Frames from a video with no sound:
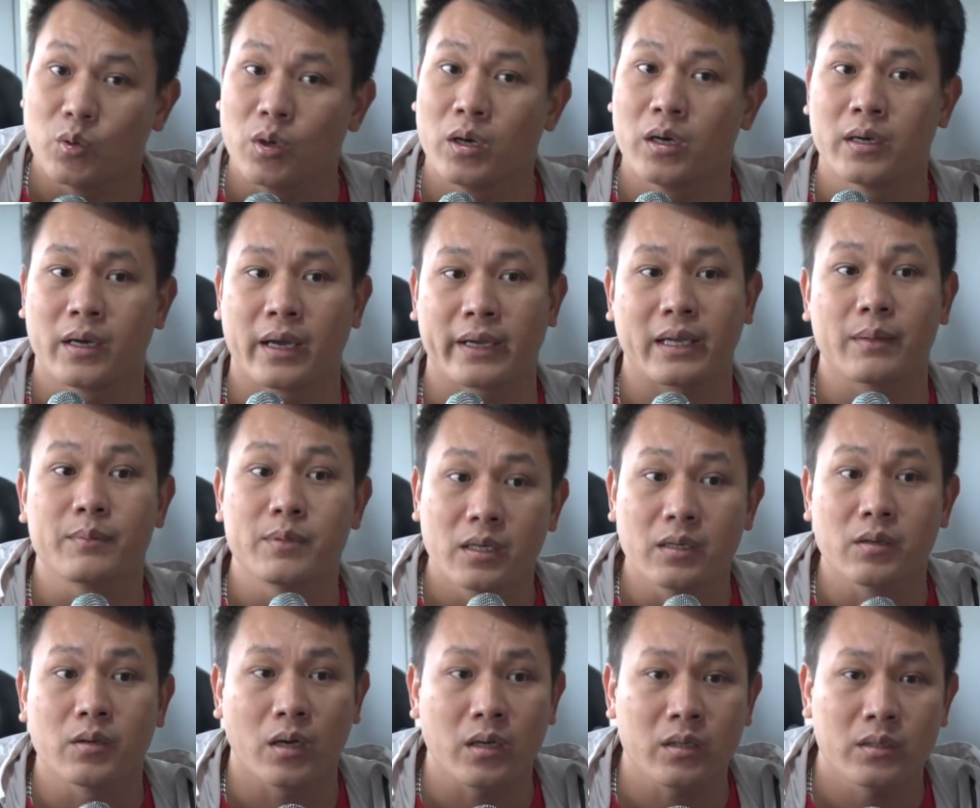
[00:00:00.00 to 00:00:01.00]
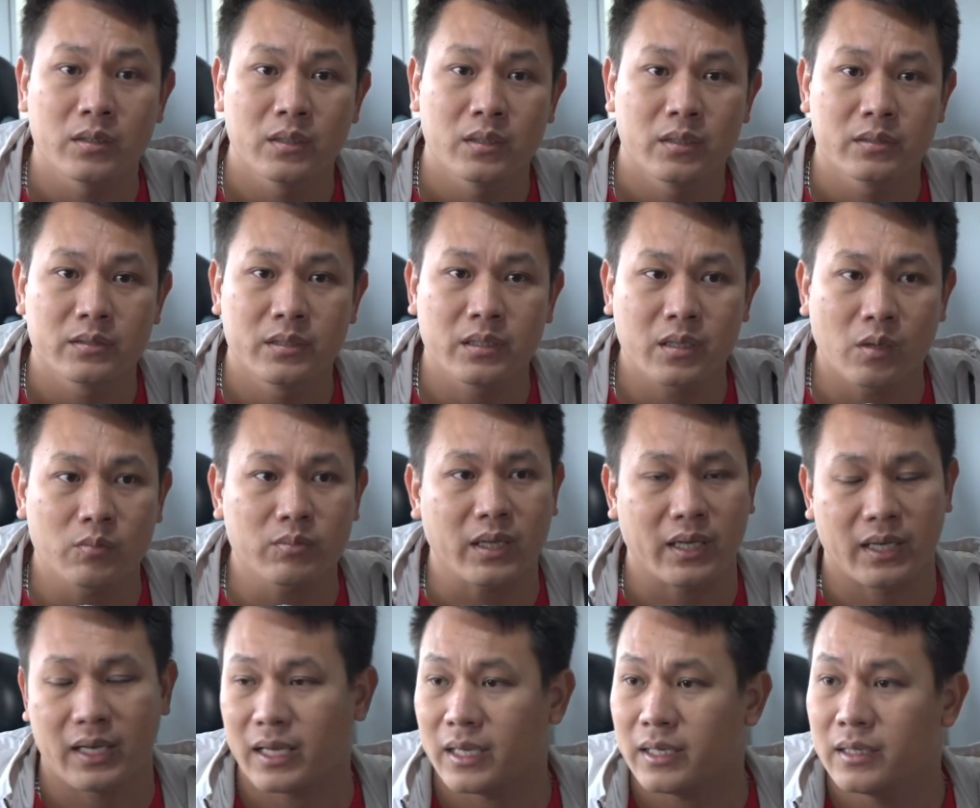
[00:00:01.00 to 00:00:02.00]
thua anh em nhớ được đó chứ không
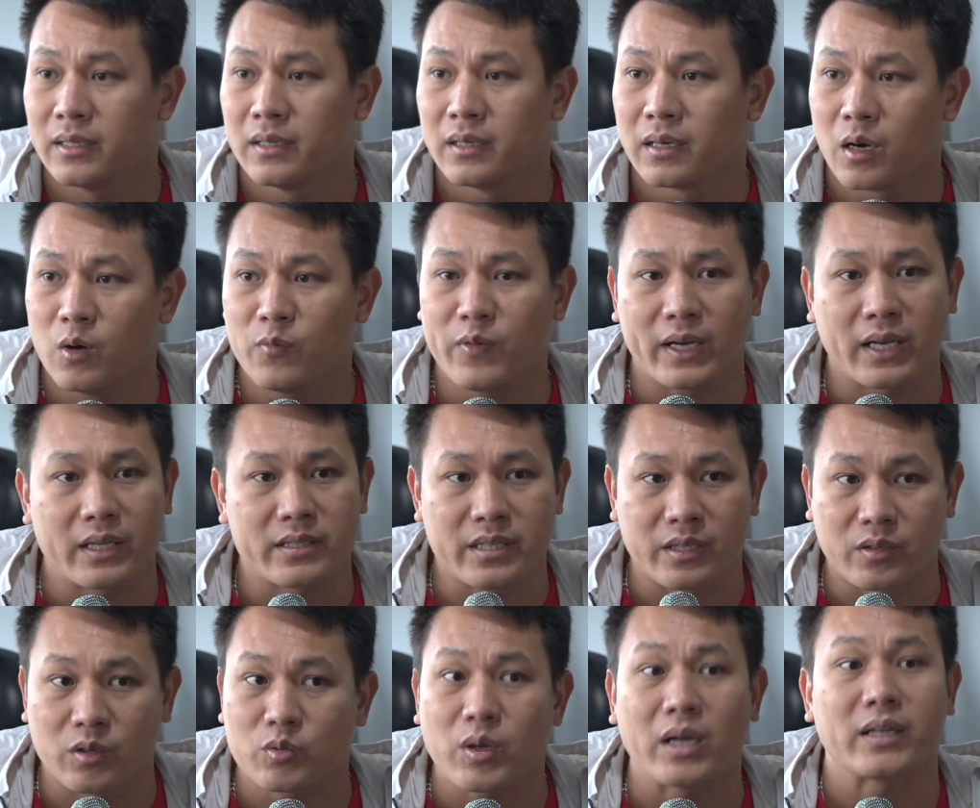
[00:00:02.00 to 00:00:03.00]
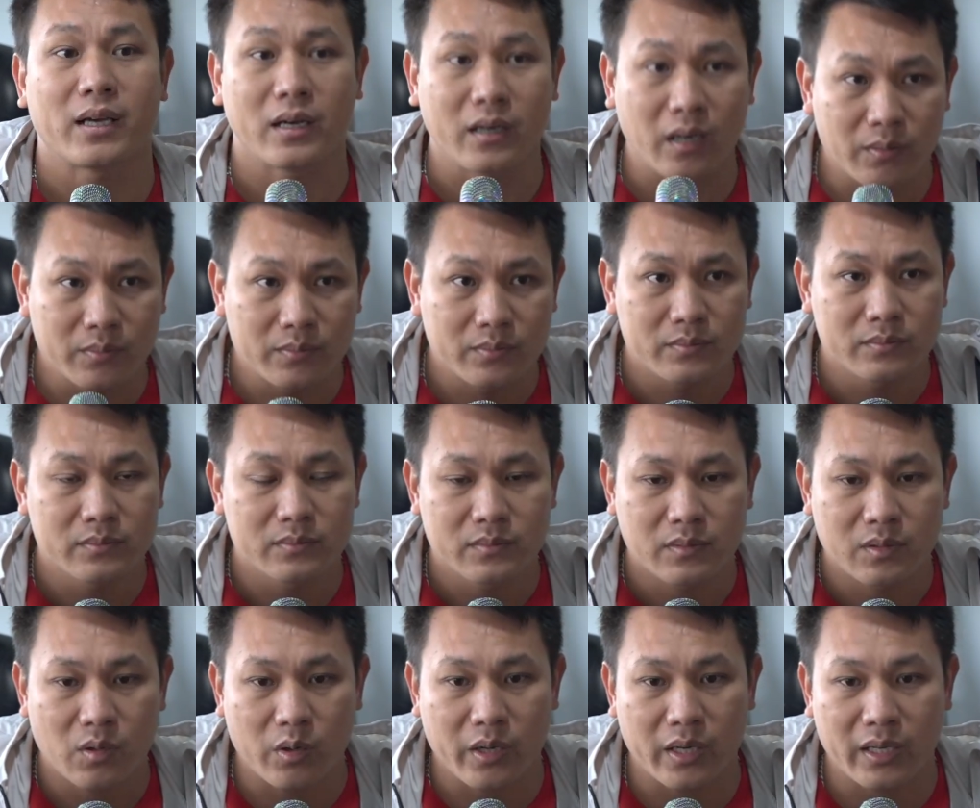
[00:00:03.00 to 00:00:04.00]
thể là không phải là chỉ có toàn thắng không
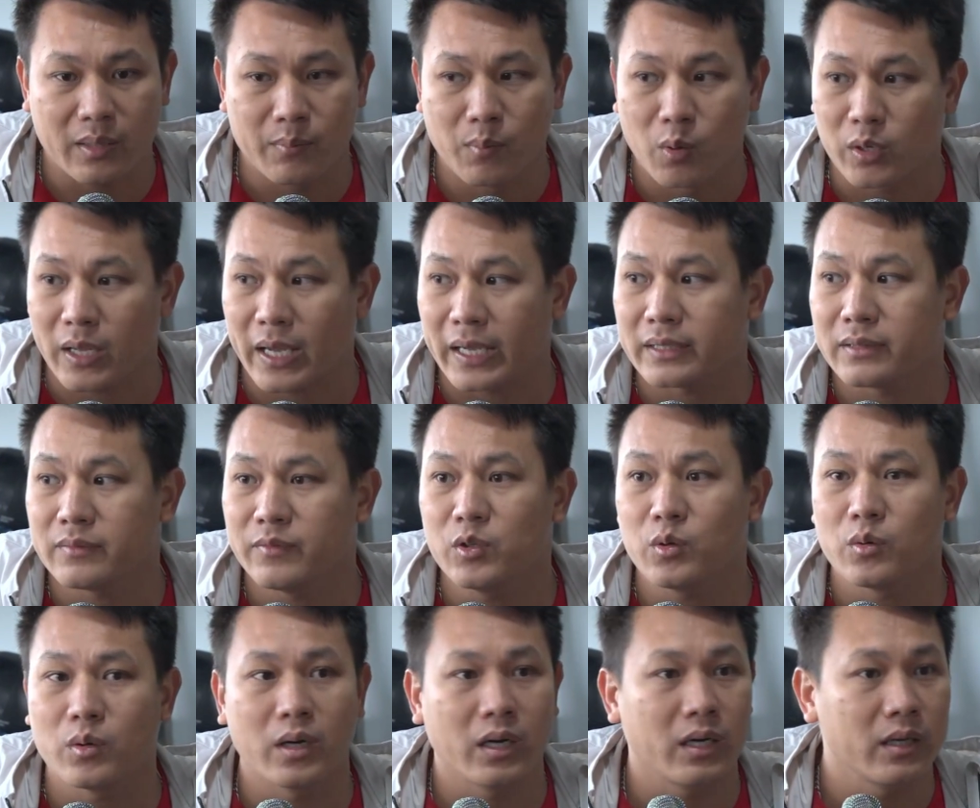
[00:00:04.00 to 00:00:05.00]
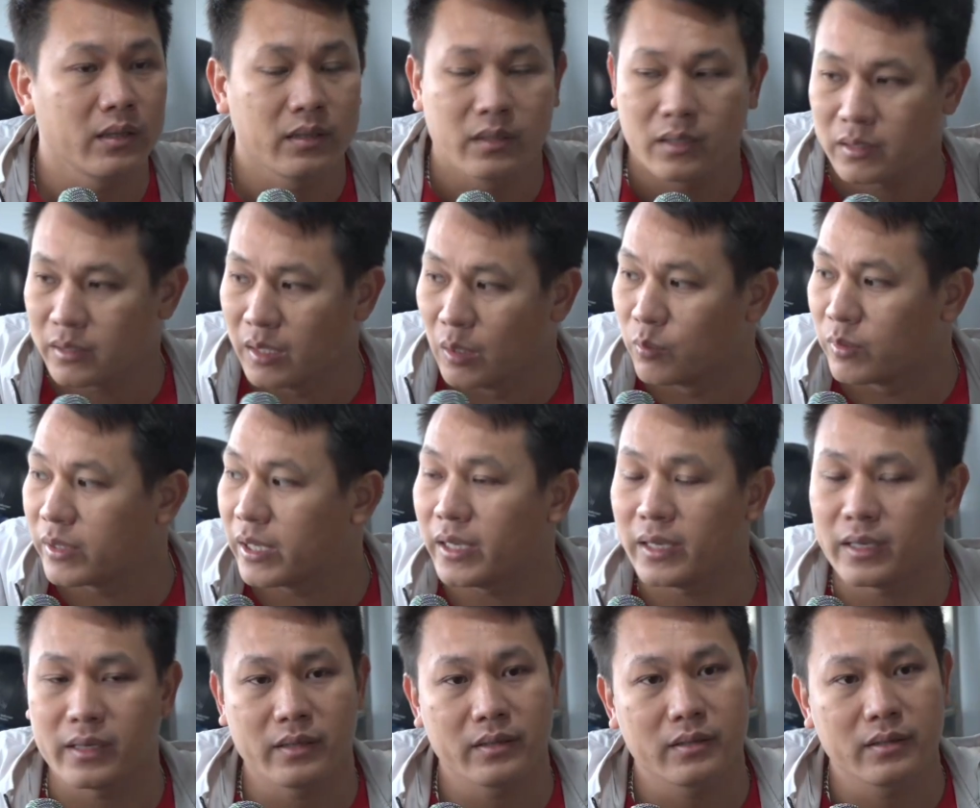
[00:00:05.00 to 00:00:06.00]
có khi là một anh ví dụ ờ, đồng
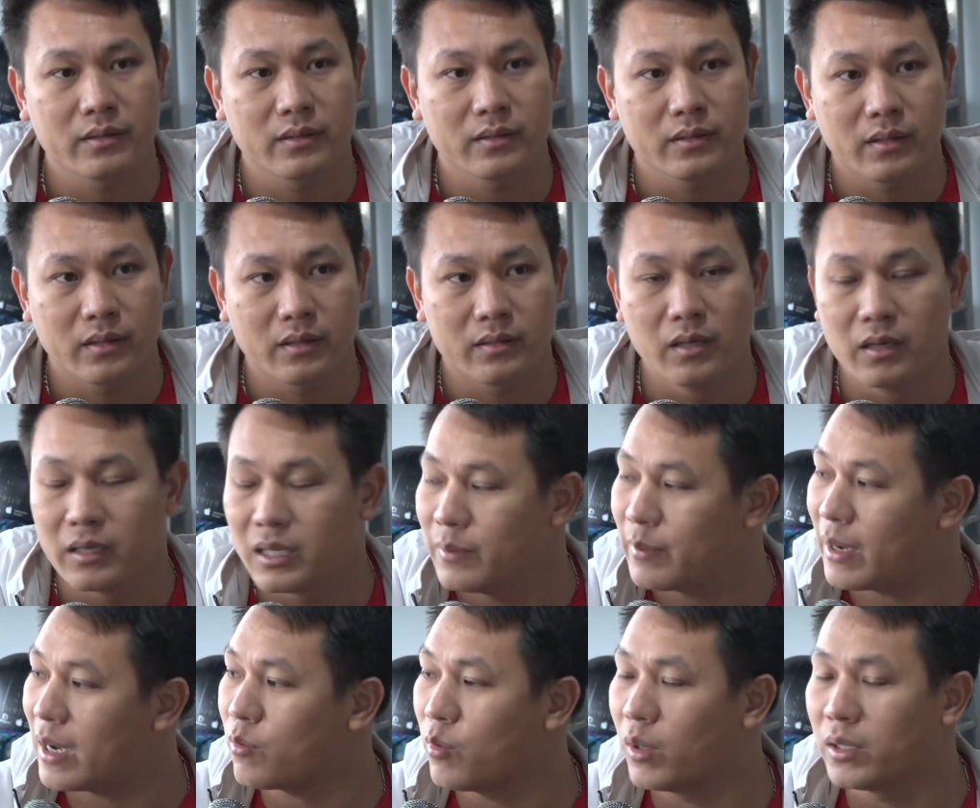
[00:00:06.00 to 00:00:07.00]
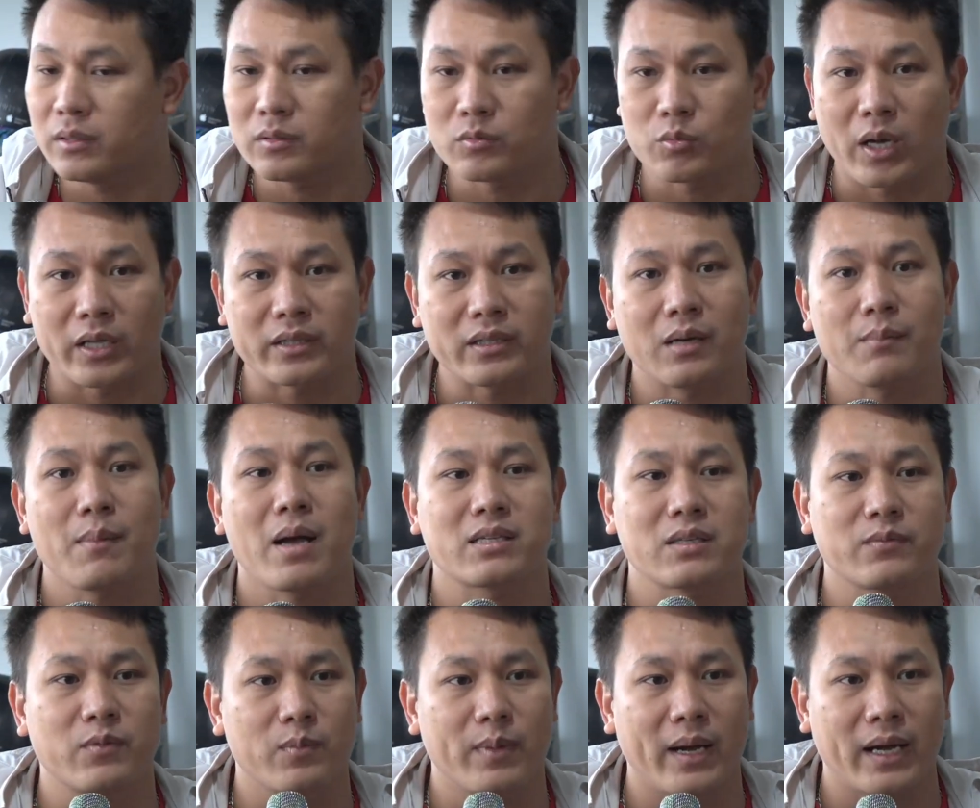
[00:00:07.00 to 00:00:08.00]
kỵ đưa kim má quân toàn thắng ba
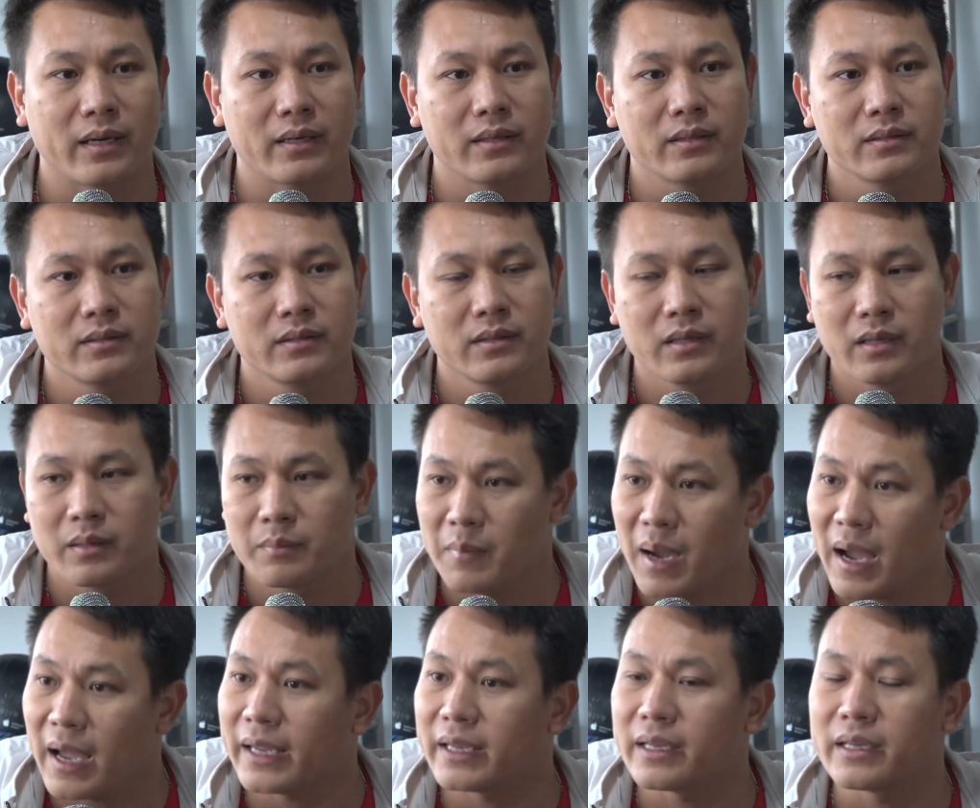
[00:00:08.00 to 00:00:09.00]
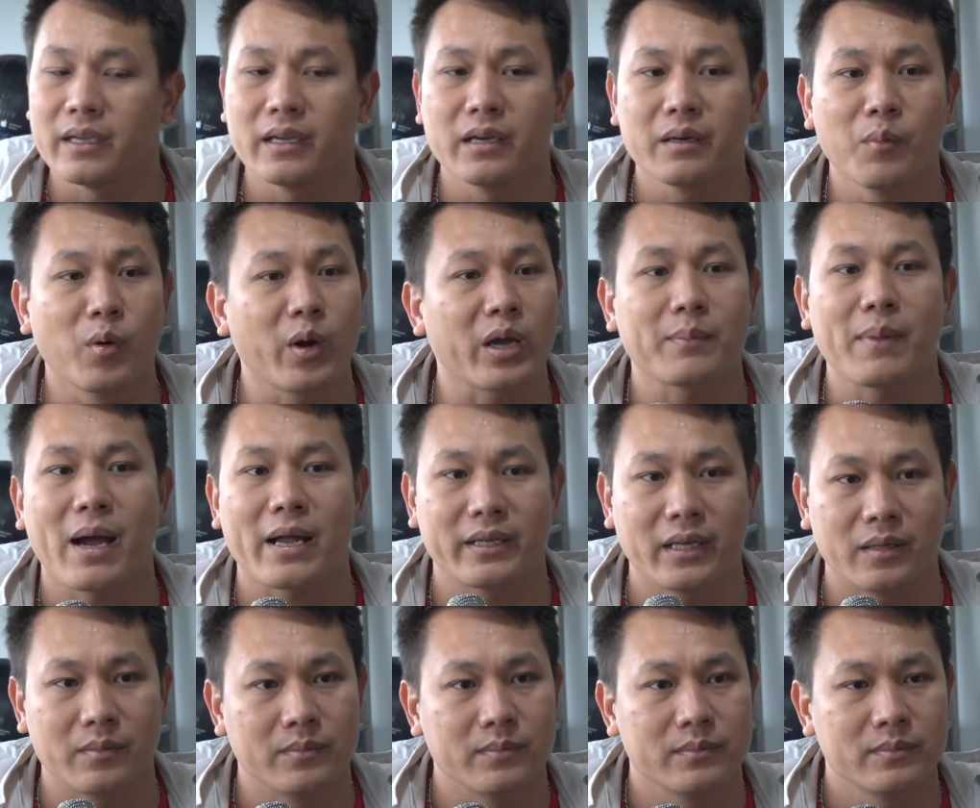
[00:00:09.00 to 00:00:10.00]
trận vòng bảng ba anh kia mỗi anh 3
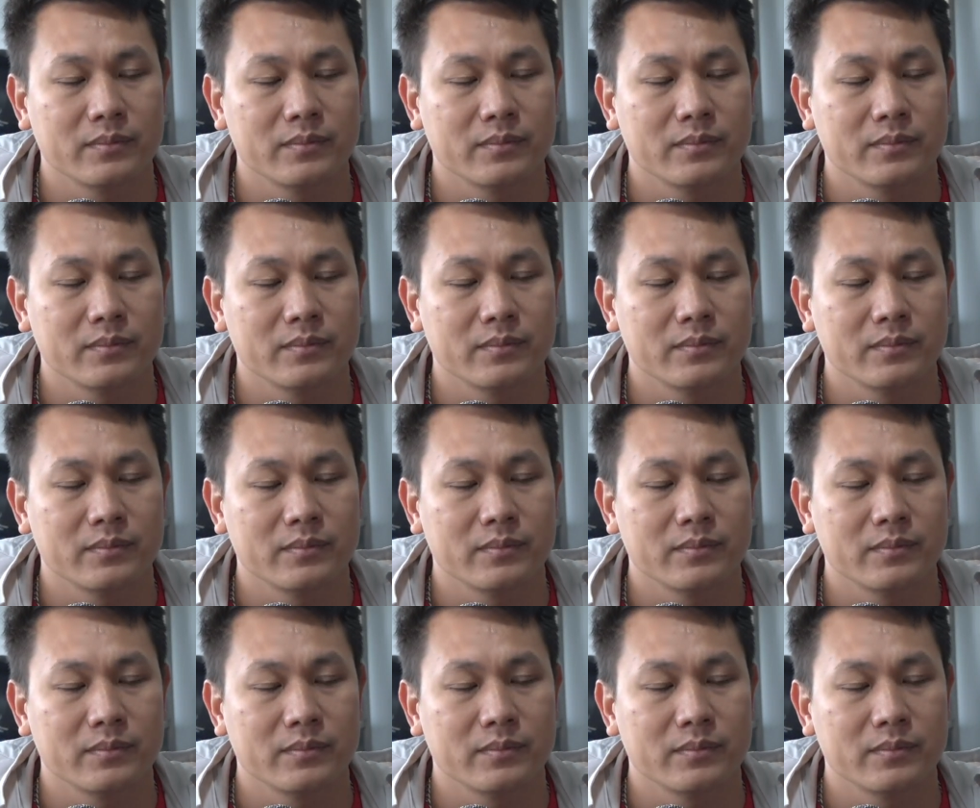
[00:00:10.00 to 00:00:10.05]
điểm